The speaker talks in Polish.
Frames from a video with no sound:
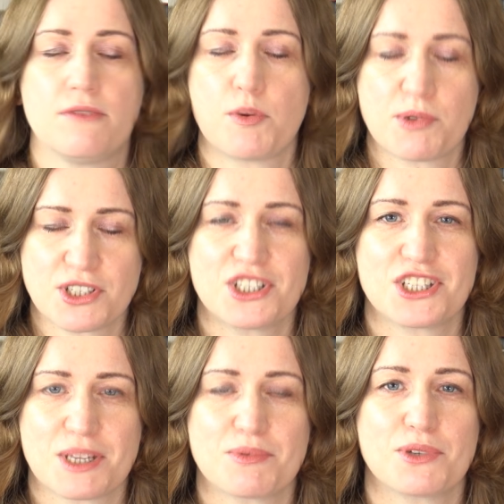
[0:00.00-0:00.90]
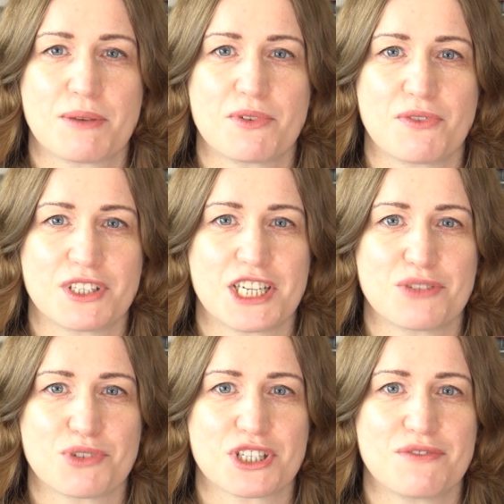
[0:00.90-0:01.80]
w opozycji z Neptunem i w
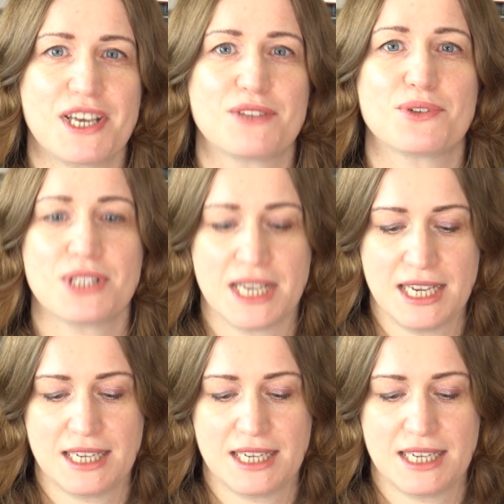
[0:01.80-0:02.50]
kwadraturze z Wenus,